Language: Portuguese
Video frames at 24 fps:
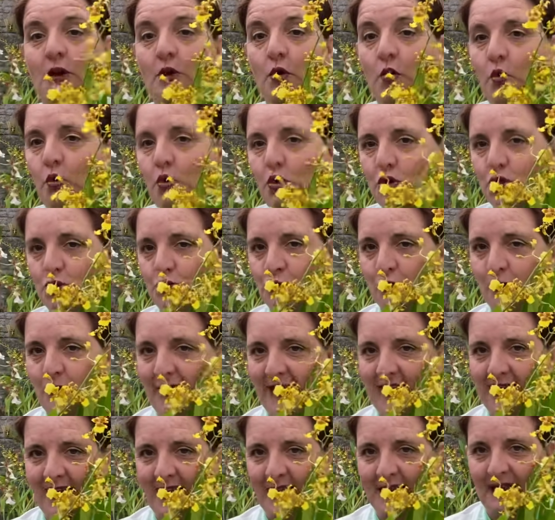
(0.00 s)
Curto
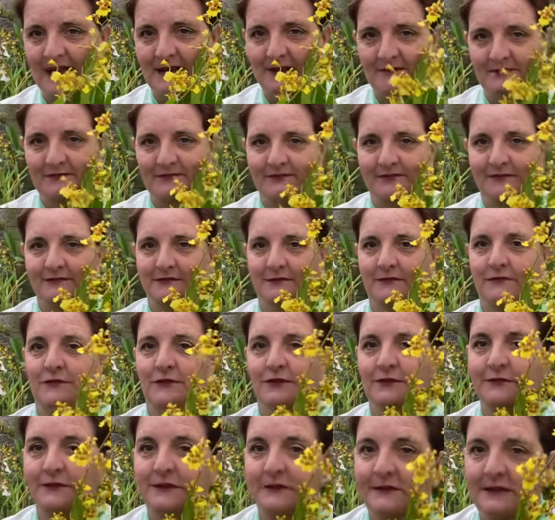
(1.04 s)
ela
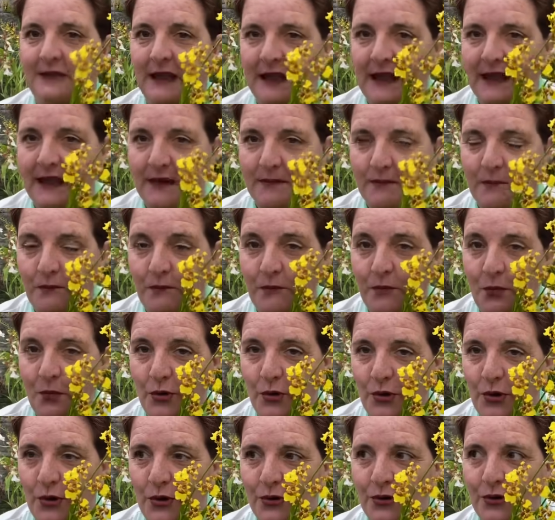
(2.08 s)
no
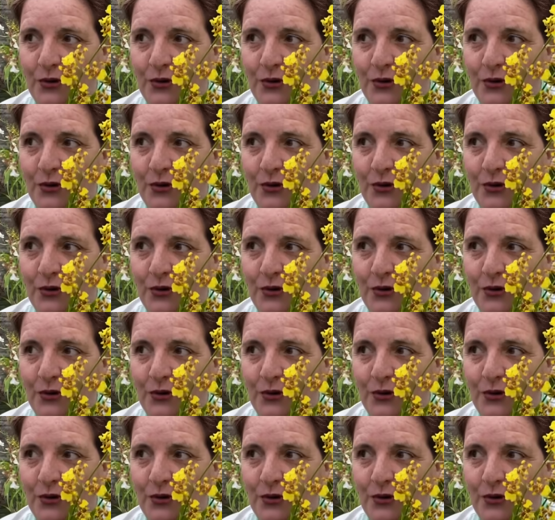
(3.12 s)
tempo